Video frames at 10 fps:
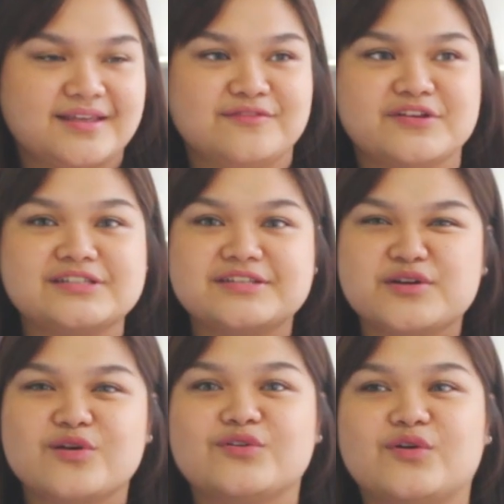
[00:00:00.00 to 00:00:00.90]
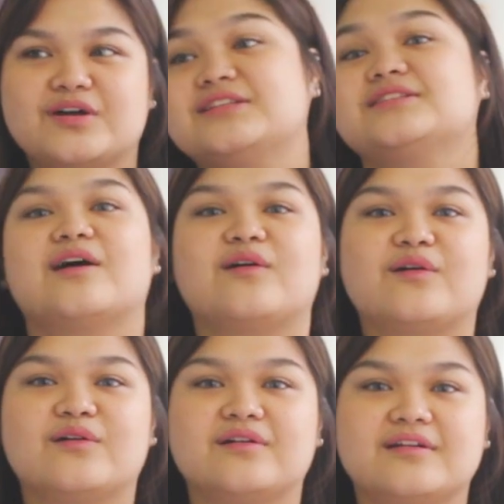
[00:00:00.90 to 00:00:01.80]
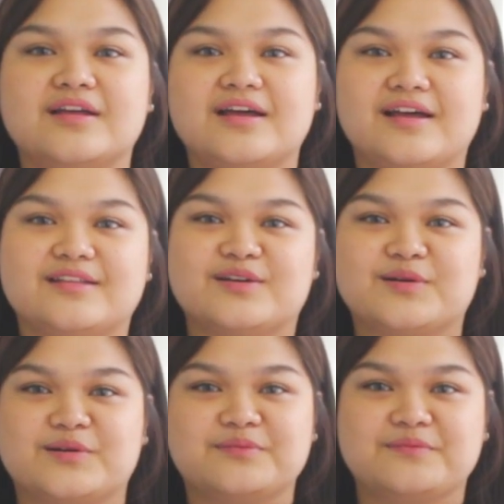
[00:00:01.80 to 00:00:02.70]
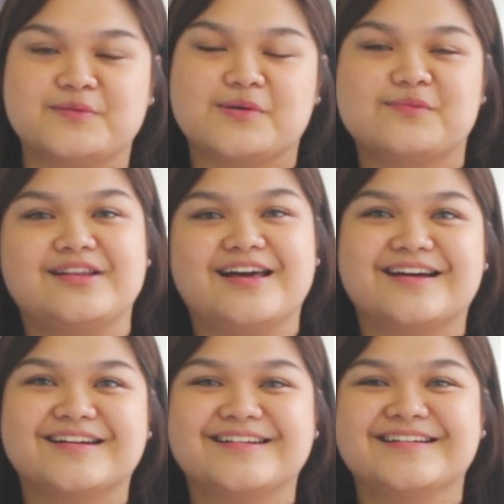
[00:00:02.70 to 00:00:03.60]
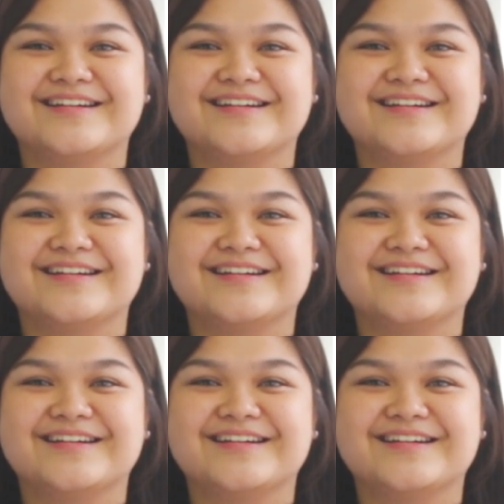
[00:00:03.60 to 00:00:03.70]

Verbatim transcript: And First year ko, vocalist ako. Ano, pabebe lang.